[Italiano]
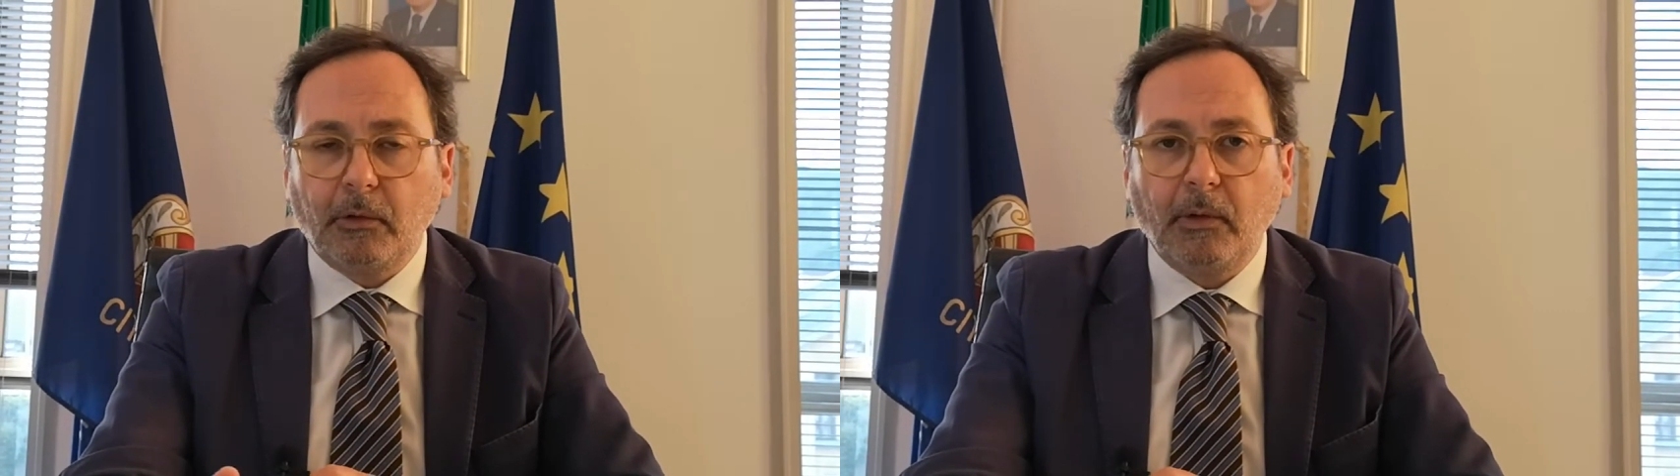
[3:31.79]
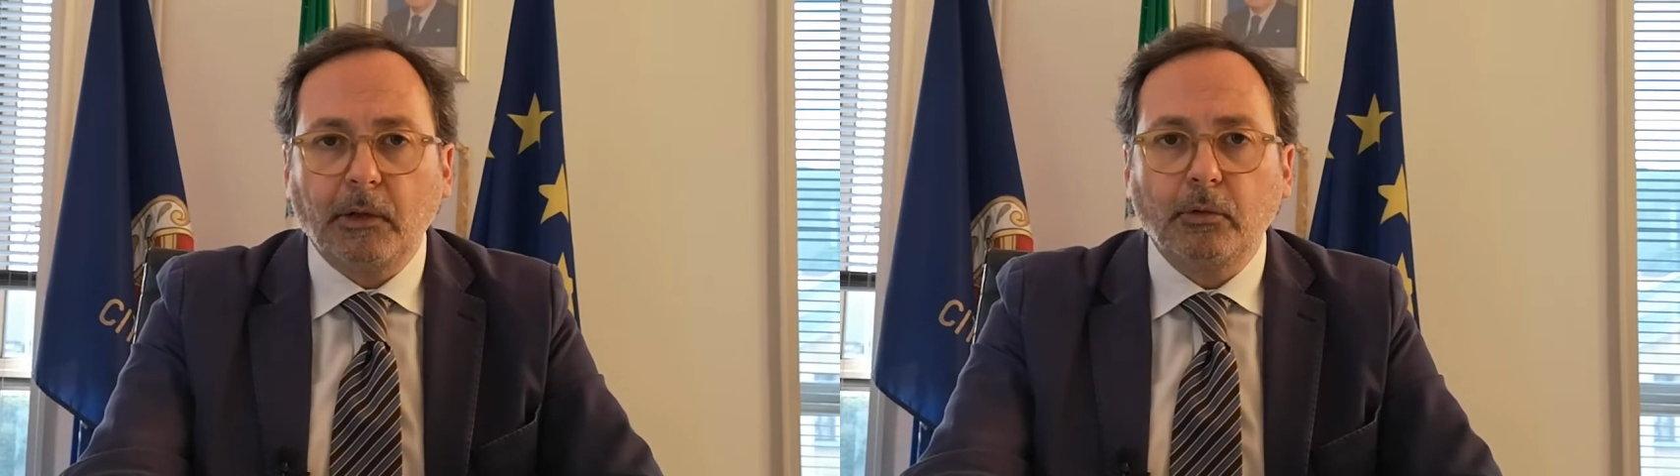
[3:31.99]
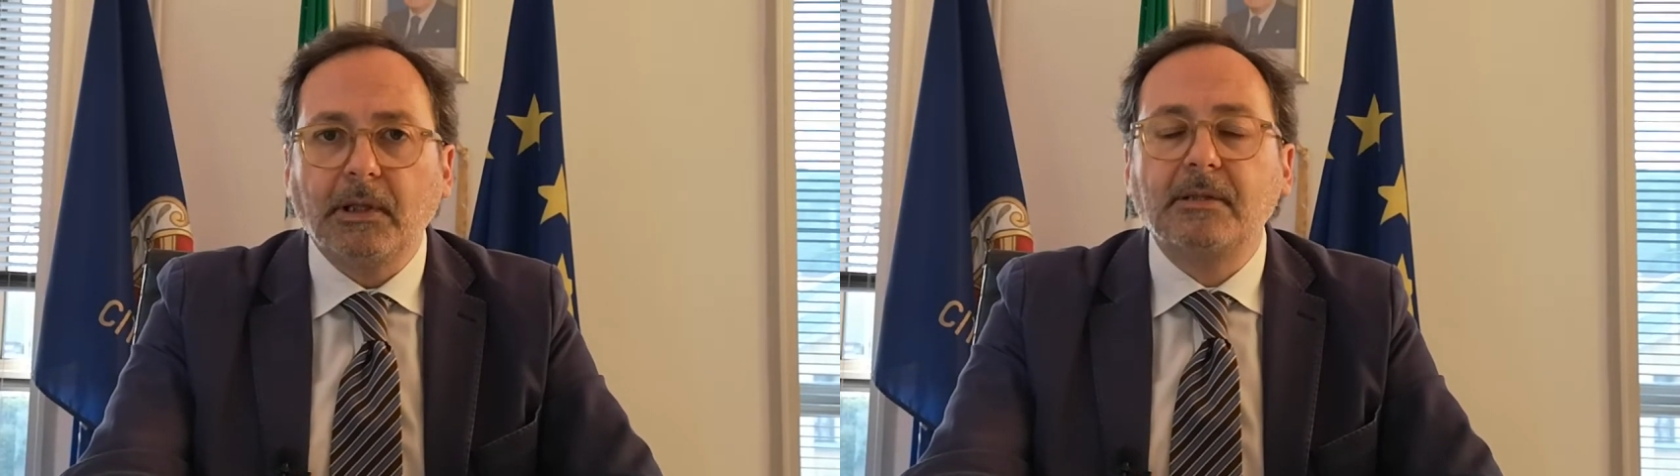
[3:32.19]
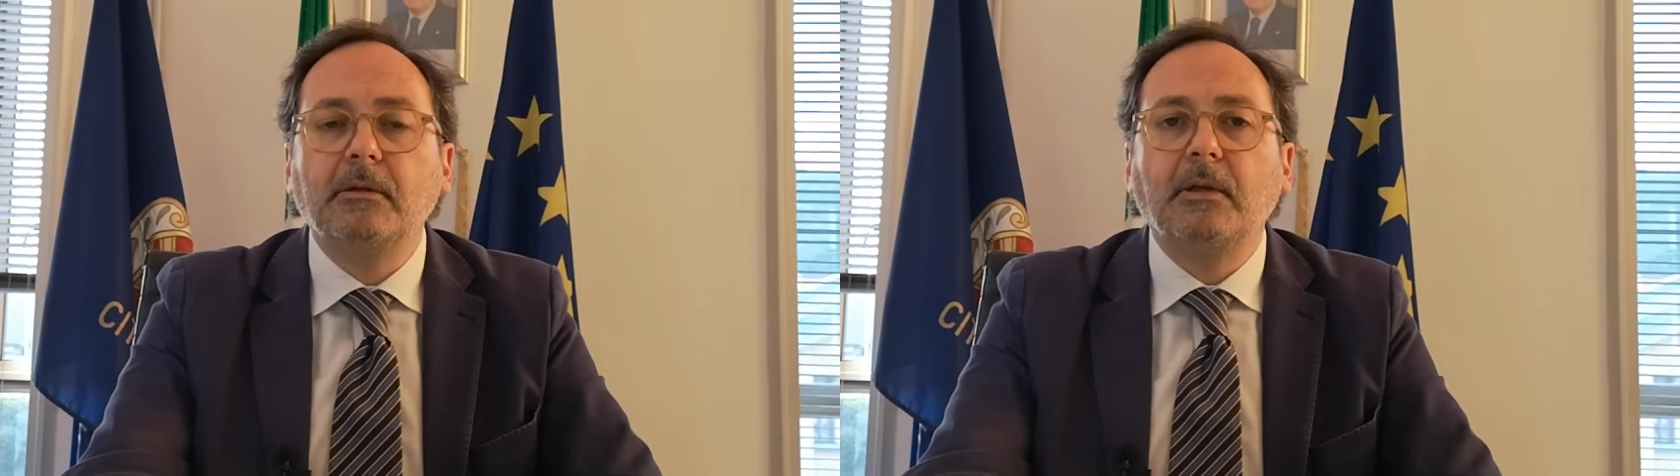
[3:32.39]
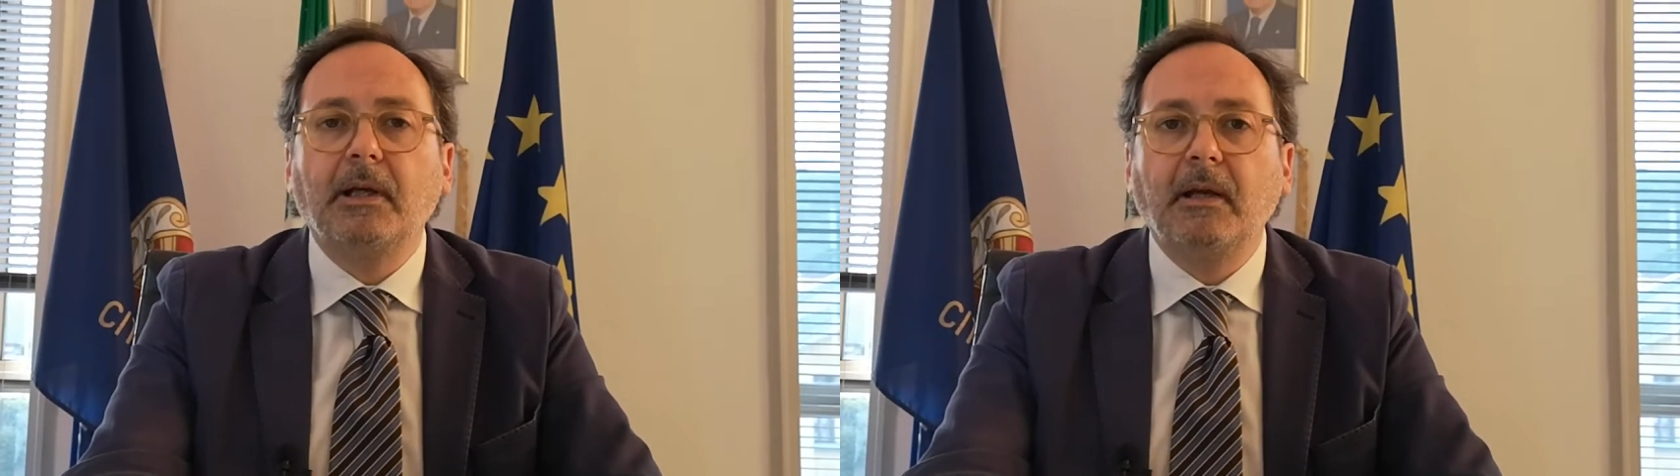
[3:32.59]
con la
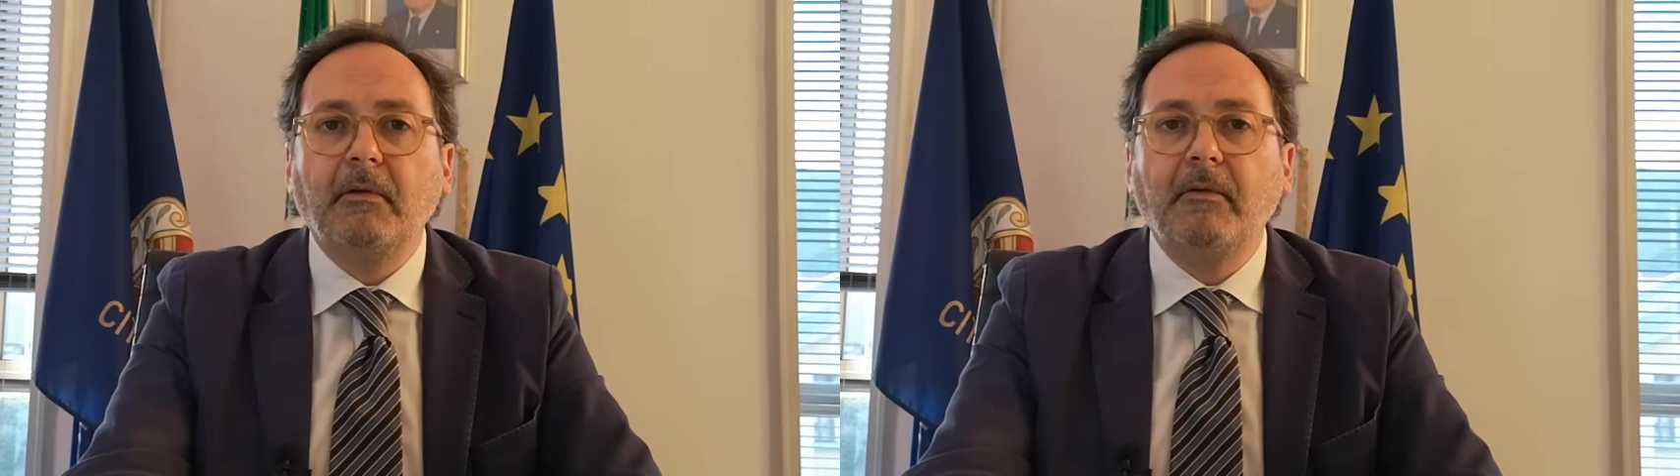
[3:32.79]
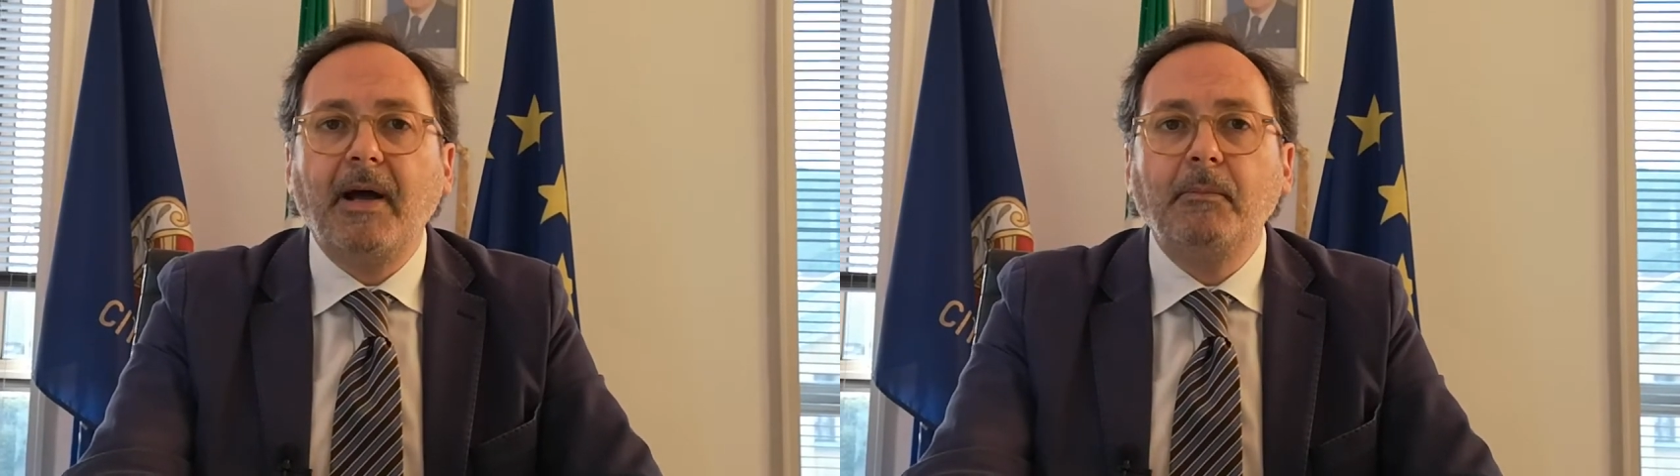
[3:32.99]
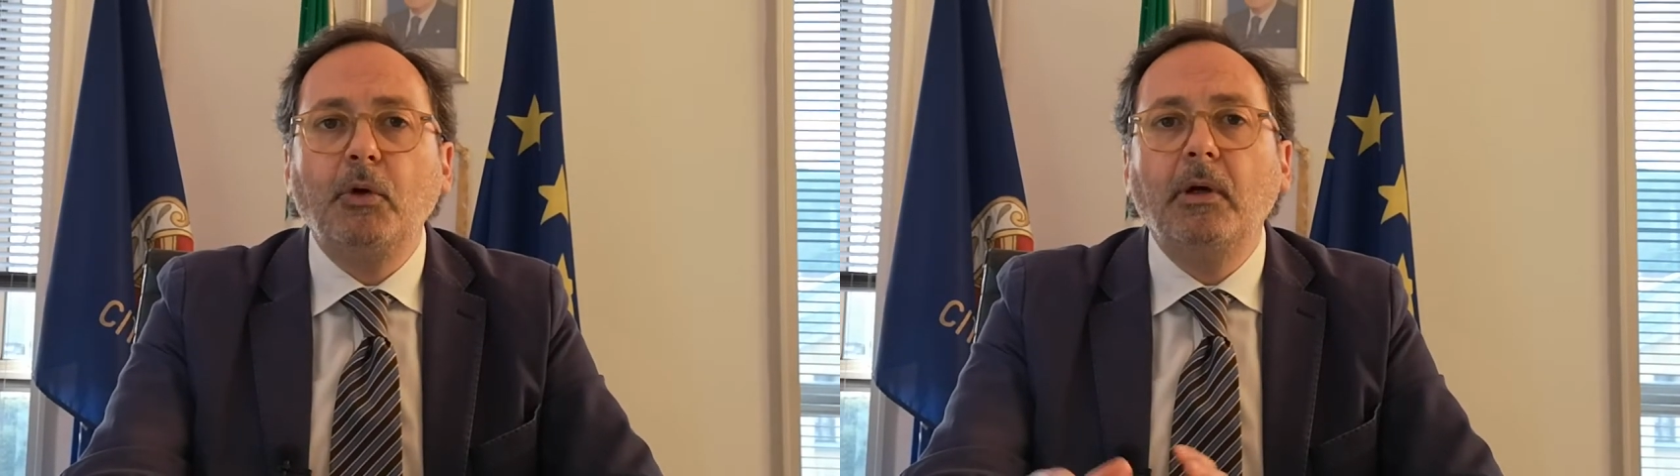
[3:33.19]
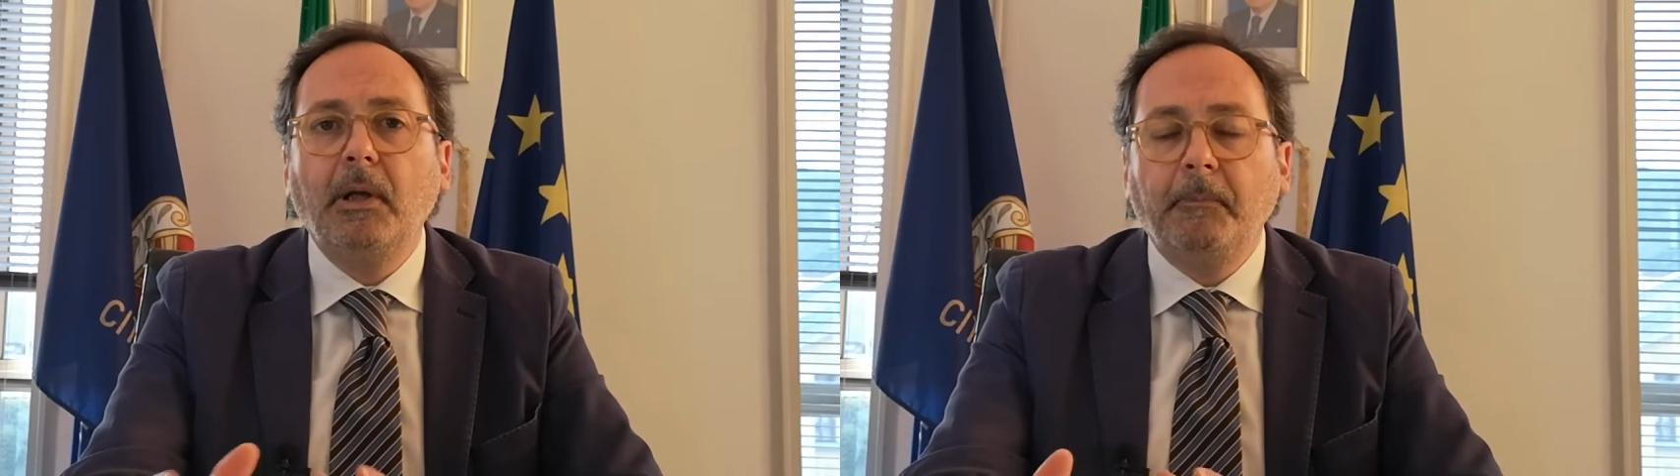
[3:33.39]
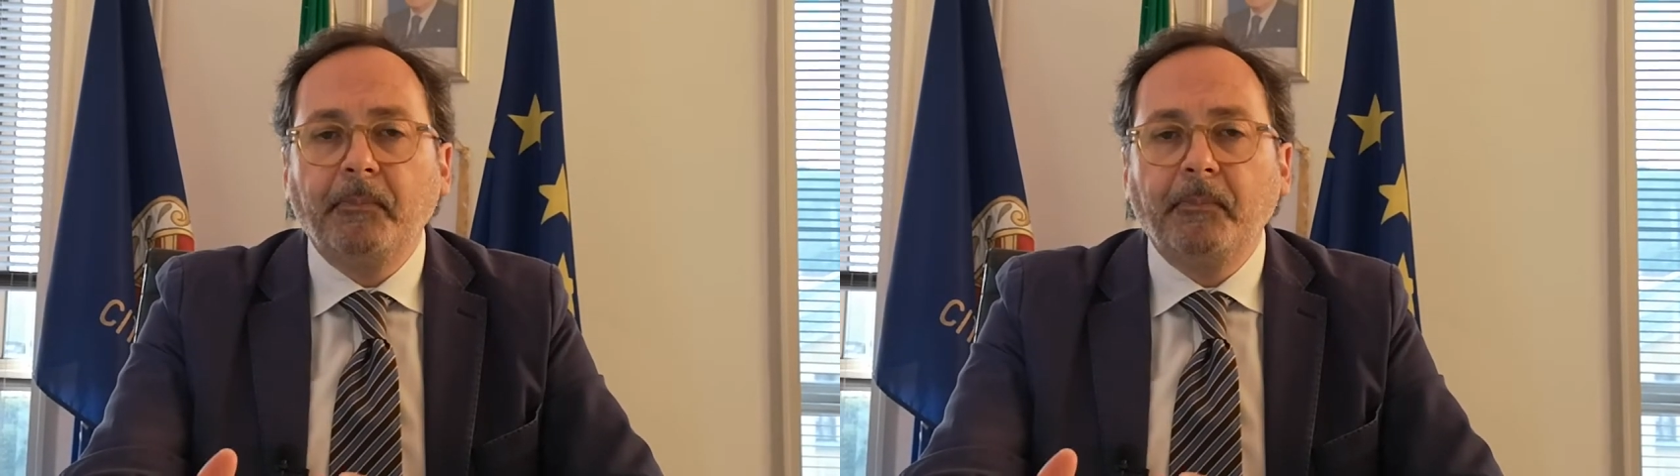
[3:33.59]
dotazione che avevamo